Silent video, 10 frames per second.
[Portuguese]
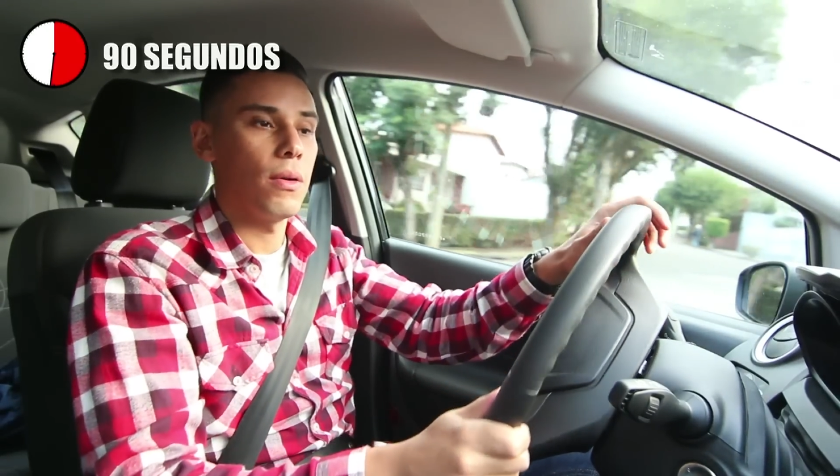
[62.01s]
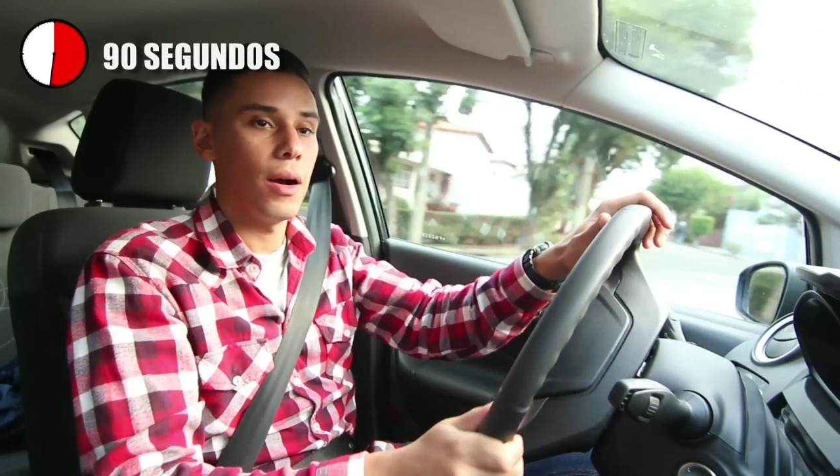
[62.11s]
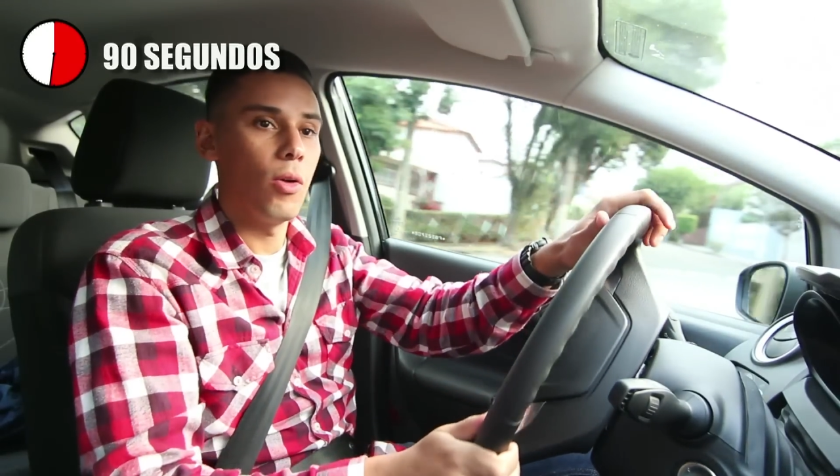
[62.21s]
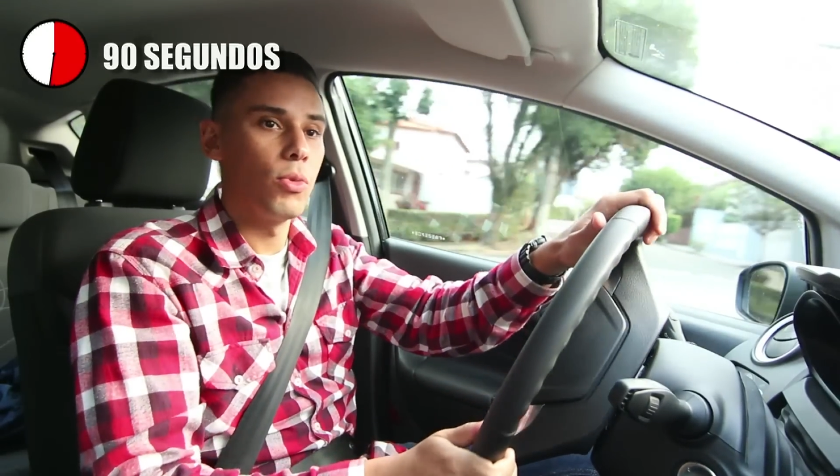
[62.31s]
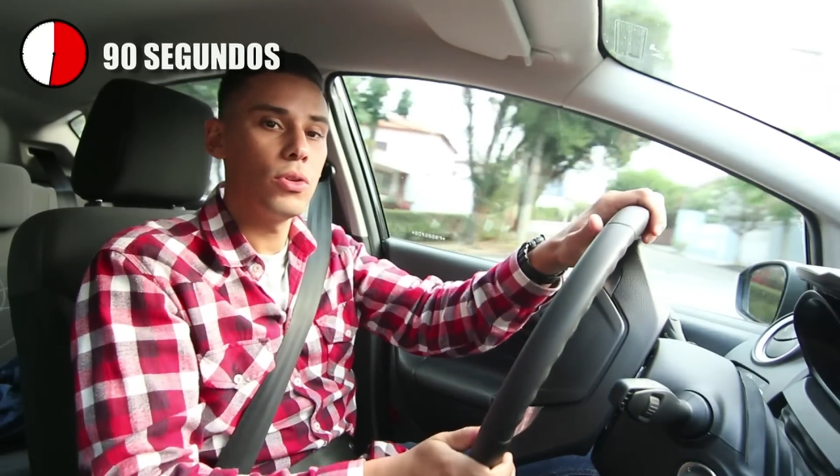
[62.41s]
um
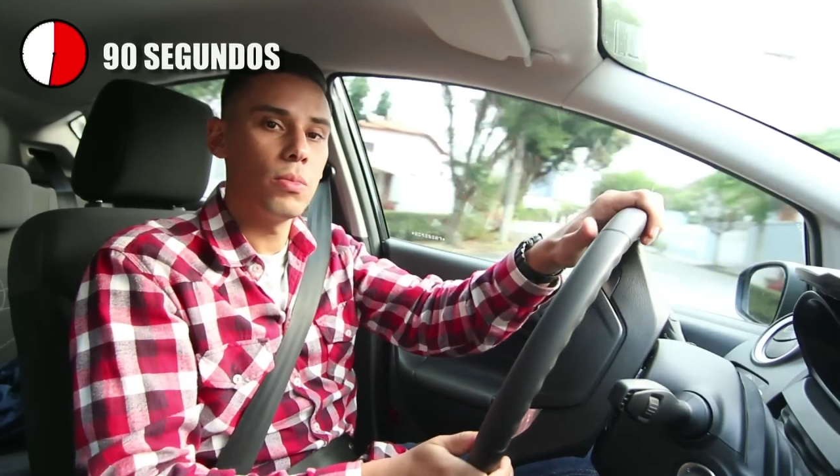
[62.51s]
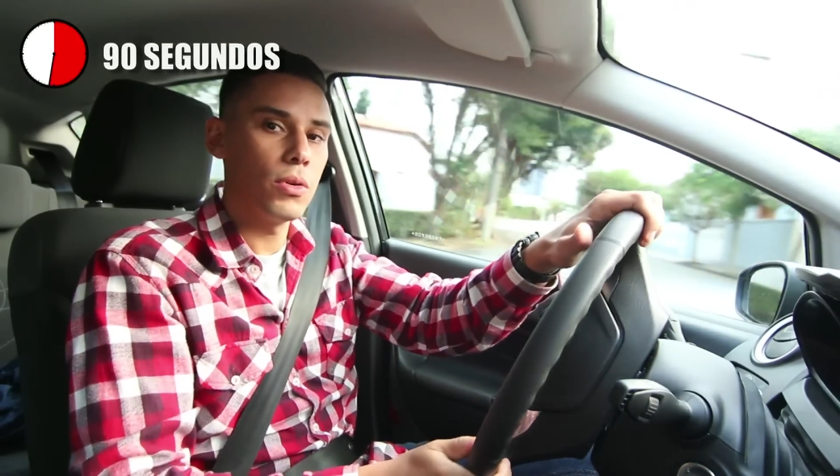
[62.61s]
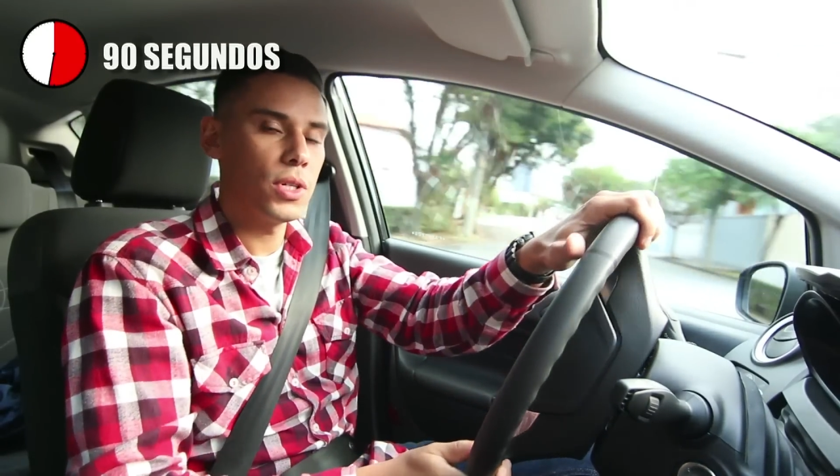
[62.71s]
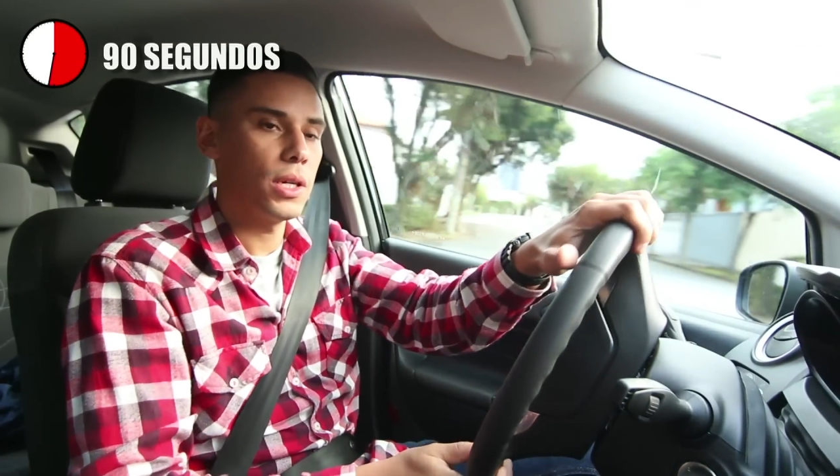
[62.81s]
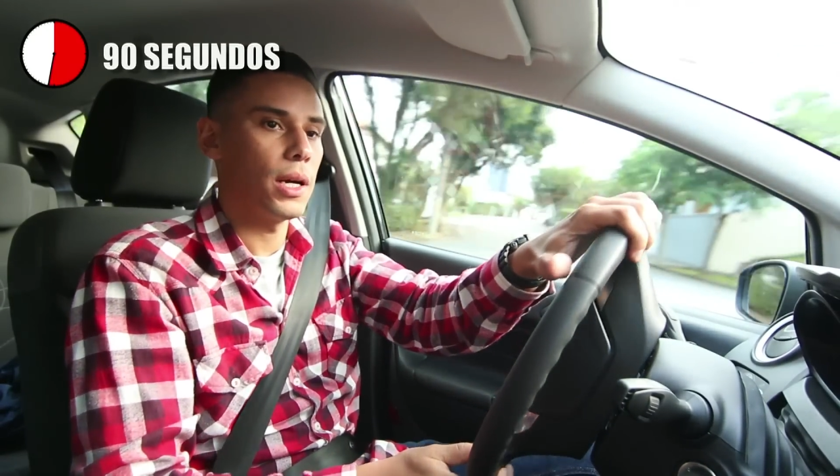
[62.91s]
carro muito
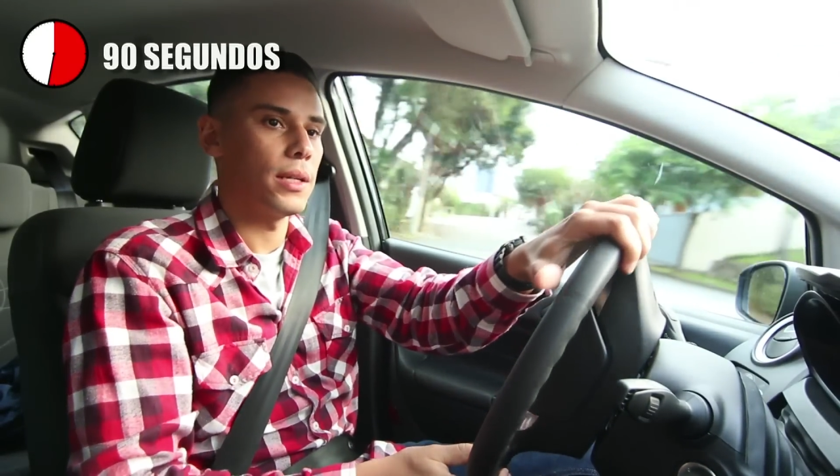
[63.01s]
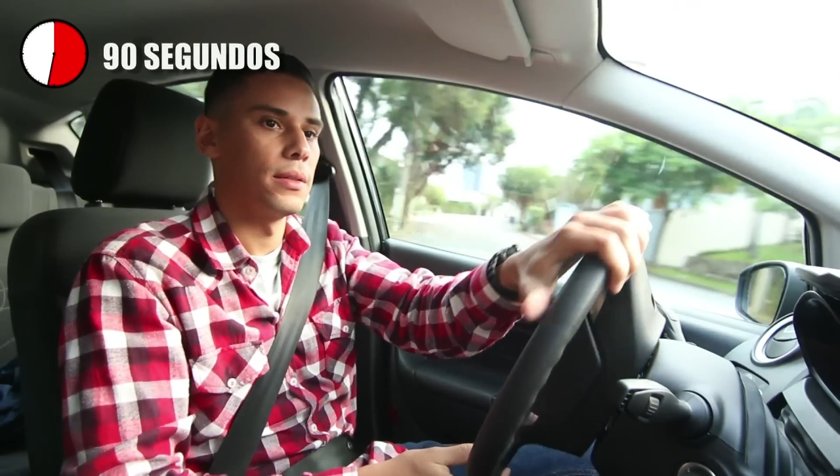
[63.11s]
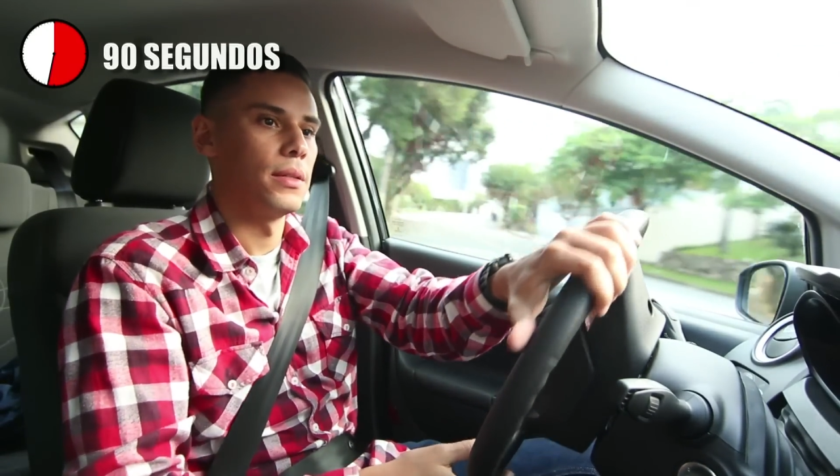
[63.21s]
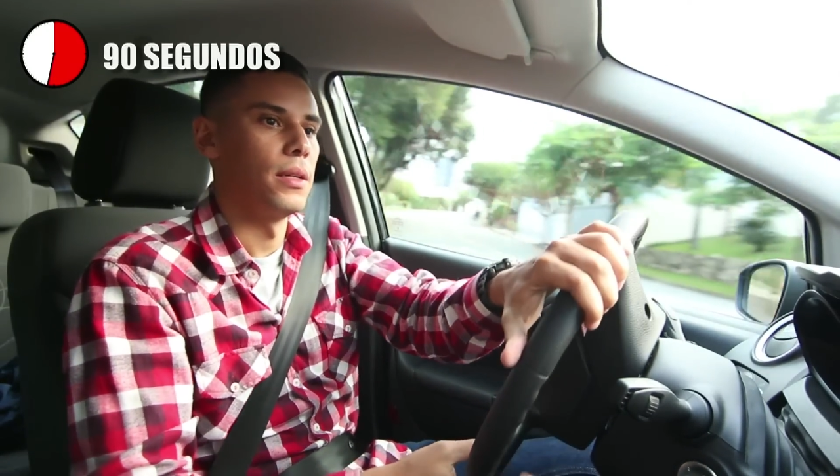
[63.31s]
bom de guiar.